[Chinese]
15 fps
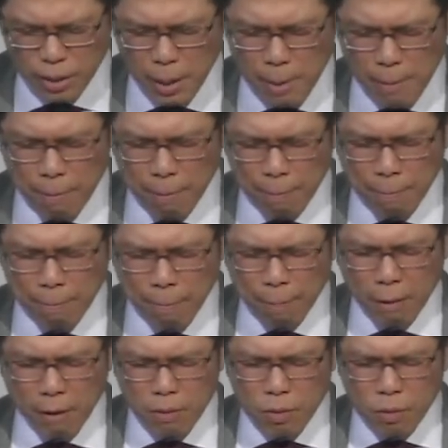虽然我们没有
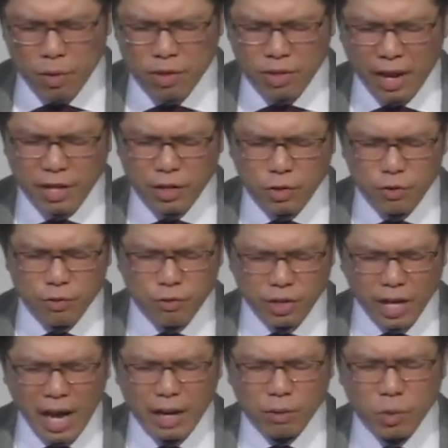办法来到我们的
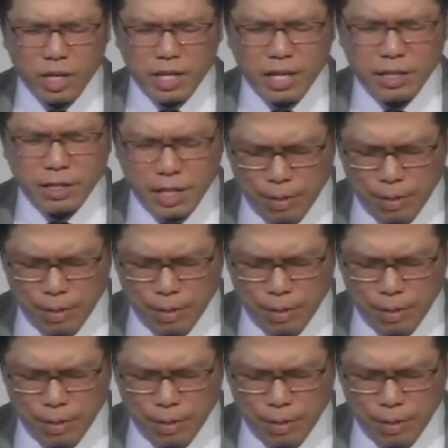教会，